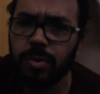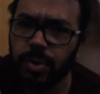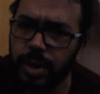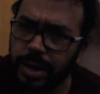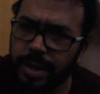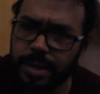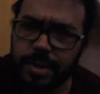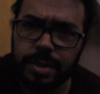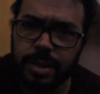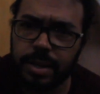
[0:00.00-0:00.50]

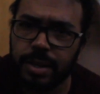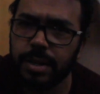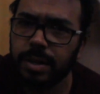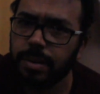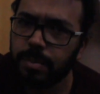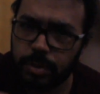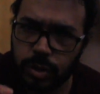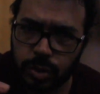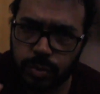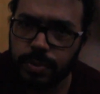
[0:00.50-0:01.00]
والحاجات دي لان
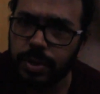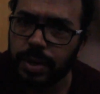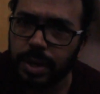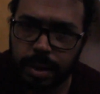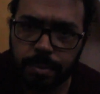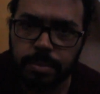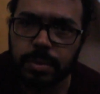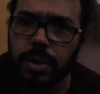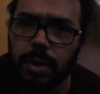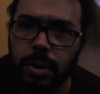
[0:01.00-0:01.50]
انا ماليش في
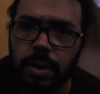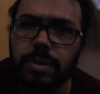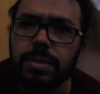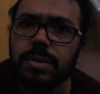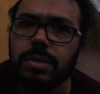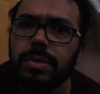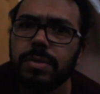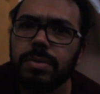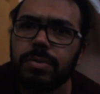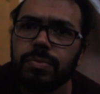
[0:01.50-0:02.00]
الكلام ده
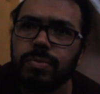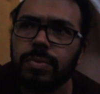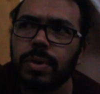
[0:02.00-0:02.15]
خالص